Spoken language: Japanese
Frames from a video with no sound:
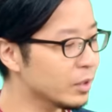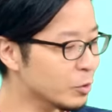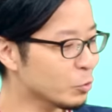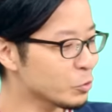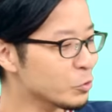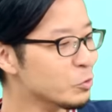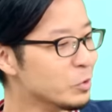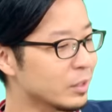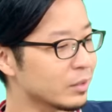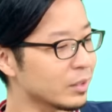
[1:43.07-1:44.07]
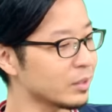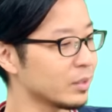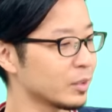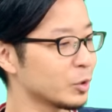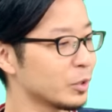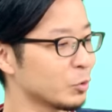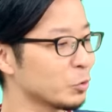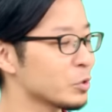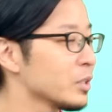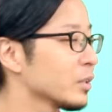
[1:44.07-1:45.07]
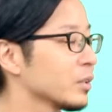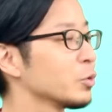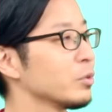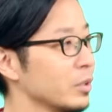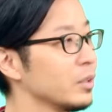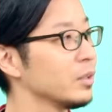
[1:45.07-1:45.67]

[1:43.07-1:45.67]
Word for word: あれ50年なんだって今年なった時に、う